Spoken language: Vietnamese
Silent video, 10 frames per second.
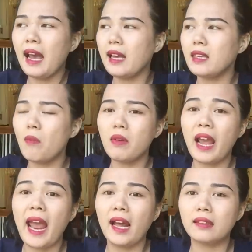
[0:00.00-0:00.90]
ra trong
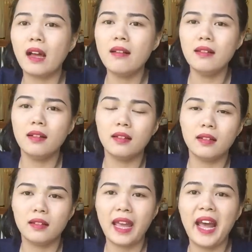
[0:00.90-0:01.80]
ngàn tấn
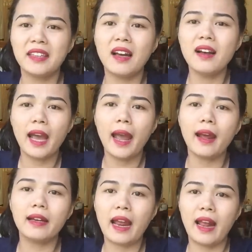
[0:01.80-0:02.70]
ngàn tấn
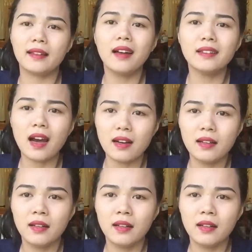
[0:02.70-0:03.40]
cát ngàn tấn đất